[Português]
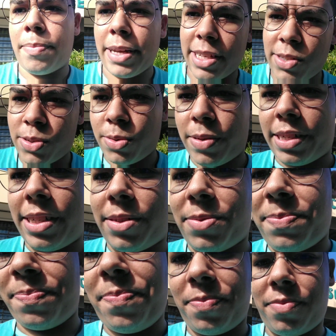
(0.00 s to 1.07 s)
Pessoal,
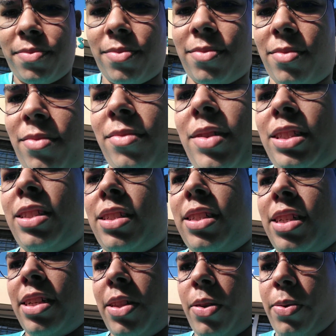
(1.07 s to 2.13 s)

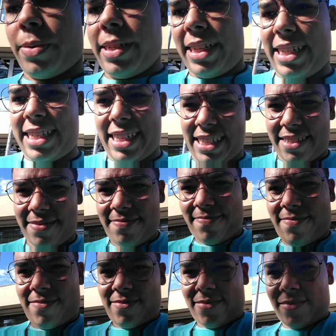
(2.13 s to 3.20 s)
tô aqui,
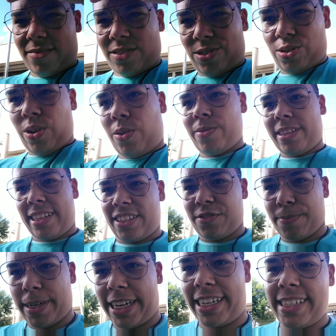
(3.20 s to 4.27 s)
solta
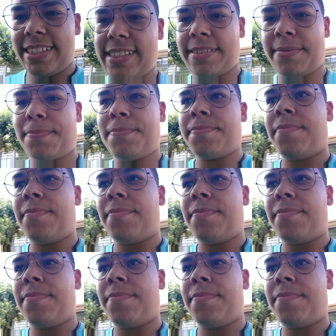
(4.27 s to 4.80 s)
demais.